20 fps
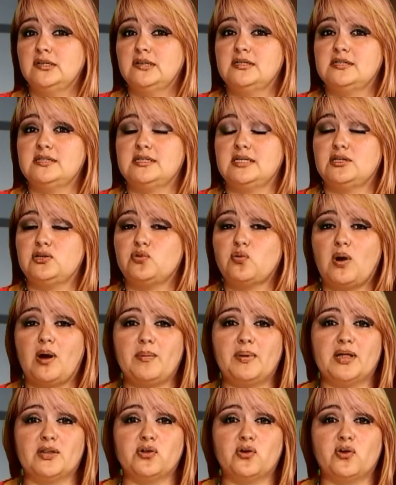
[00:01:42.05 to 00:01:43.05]
si tú
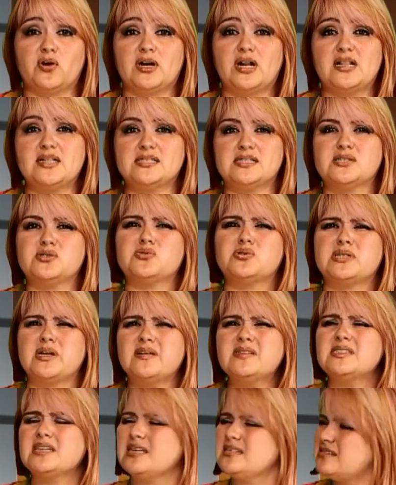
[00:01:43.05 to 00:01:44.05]
hablando con él dices, tú
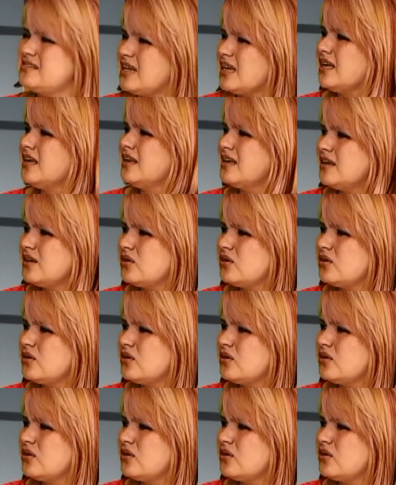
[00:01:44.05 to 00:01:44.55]
sabes que sí.